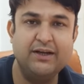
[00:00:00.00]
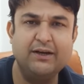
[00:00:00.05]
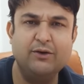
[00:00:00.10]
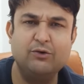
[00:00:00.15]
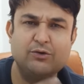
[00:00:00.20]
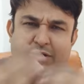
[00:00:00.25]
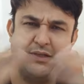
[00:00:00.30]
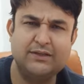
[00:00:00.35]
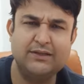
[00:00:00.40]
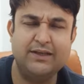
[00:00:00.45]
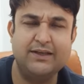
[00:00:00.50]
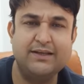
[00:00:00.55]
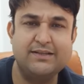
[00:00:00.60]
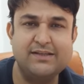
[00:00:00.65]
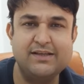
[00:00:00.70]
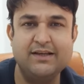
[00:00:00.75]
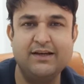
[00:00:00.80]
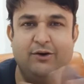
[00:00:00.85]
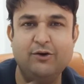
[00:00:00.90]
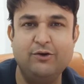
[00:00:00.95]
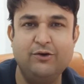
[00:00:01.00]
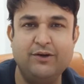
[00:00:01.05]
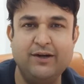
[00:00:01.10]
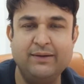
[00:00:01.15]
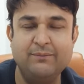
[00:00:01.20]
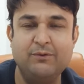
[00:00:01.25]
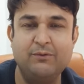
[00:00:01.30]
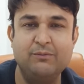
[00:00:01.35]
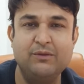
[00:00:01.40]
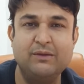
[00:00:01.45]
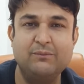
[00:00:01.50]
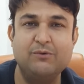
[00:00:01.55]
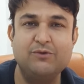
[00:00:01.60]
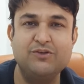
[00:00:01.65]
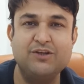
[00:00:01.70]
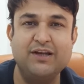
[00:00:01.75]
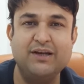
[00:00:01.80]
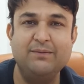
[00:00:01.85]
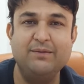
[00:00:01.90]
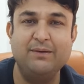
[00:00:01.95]
करें हो सकता है किसी का और ड्रीम होम तक
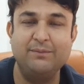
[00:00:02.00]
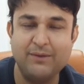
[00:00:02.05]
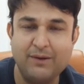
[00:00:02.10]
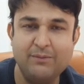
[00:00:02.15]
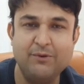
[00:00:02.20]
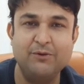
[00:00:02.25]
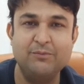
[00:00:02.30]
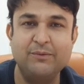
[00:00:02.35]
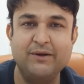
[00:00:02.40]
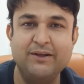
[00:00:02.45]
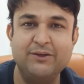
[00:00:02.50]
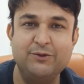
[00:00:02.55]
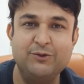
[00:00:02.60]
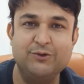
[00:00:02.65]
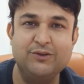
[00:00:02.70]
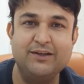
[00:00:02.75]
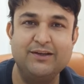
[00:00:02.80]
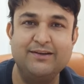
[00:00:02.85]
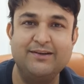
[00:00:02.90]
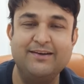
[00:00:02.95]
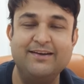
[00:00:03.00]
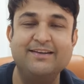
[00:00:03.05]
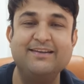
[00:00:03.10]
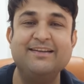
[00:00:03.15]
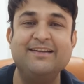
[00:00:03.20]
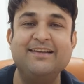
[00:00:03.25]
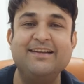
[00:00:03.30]
पहुंचाने में आपका बहुत बड़ा योगदान रहे